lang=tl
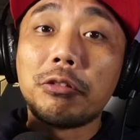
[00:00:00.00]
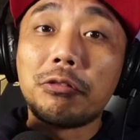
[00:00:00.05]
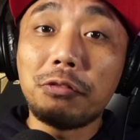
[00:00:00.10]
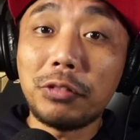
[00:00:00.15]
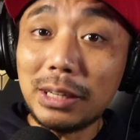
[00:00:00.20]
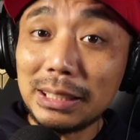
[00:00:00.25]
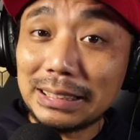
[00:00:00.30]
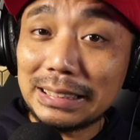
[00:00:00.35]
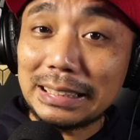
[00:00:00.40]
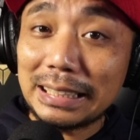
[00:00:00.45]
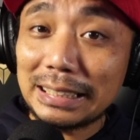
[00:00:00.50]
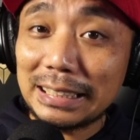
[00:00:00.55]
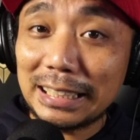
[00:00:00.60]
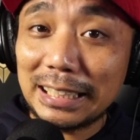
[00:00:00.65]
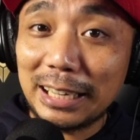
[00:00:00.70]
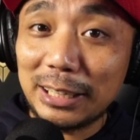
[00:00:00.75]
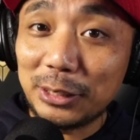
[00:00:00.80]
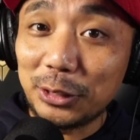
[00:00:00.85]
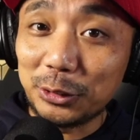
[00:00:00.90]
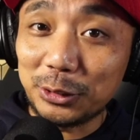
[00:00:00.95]
The first thing
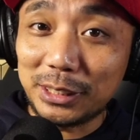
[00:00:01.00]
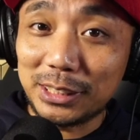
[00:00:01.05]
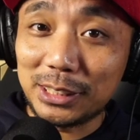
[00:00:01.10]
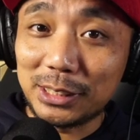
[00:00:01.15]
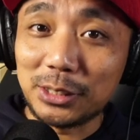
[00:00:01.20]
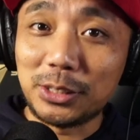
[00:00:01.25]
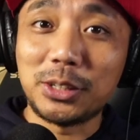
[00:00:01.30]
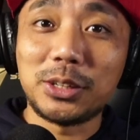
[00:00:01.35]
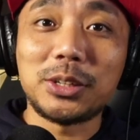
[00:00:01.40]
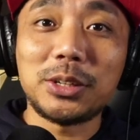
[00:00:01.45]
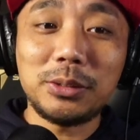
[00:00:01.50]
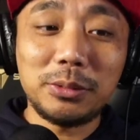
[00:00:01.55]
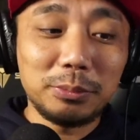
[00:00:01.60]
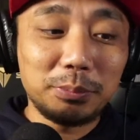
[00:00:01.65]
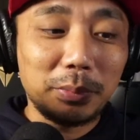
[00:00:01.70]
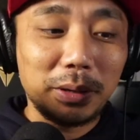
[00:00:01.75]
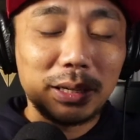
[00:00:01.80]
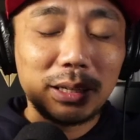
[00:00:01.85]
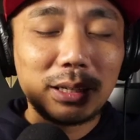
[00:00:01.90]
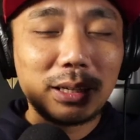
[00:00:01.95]
na na-notice ko
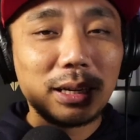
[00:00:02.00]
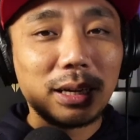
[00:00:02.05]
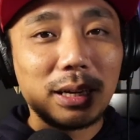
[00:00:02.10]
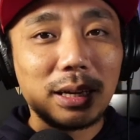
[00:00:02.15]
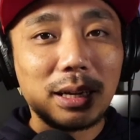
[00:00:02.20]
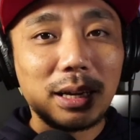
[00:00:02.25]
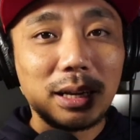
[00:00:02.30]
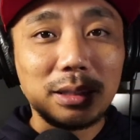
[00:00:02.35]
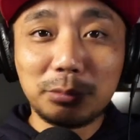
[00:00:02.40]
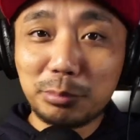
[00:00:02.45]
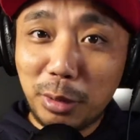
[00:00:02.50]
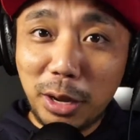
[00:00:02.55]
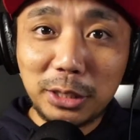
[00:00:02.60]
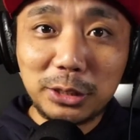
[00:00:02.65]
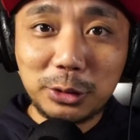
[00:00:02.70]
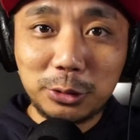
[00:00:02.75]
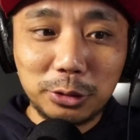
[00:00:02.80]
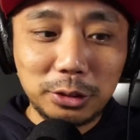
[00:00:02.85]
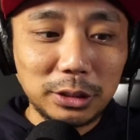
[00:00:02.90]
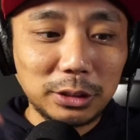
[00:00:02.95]

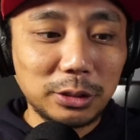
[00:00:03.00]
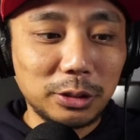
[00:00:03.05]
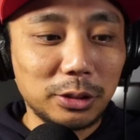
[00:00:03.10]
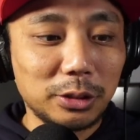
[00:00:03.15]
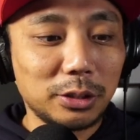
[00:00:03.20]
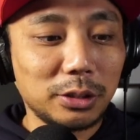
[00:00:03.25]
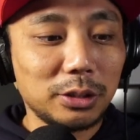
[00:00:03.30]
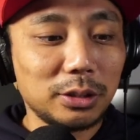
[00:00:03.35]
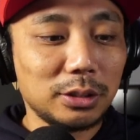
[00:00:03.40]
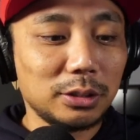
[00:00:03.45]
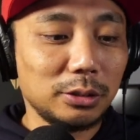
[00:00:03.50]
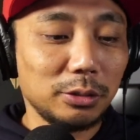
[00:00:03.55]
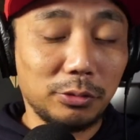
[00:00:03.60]
pagka-unbox ko nito,